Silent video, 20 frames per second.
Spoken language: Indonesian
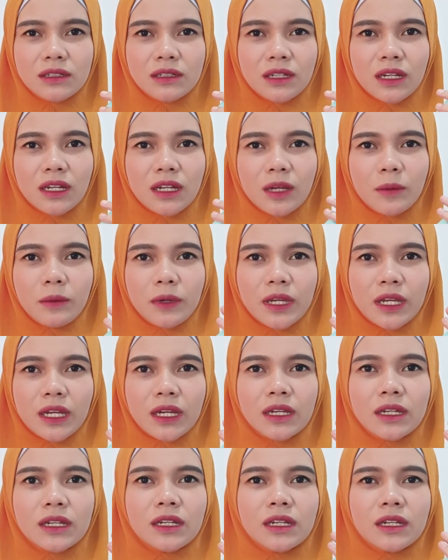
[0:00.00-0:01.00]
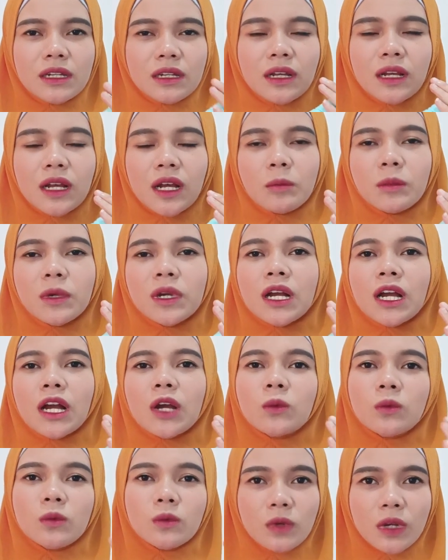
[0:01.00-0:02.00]
nggak apa ya nggak
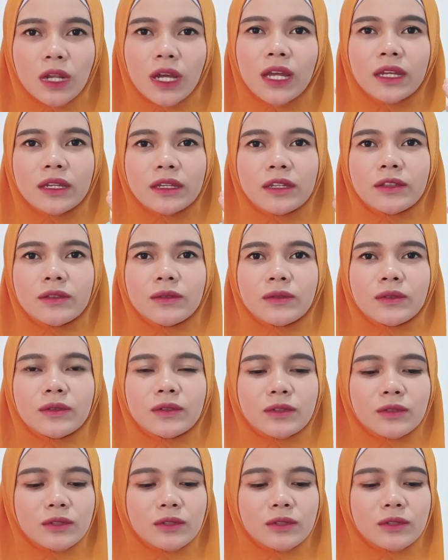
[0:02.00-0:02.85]
mengganggu lah gitu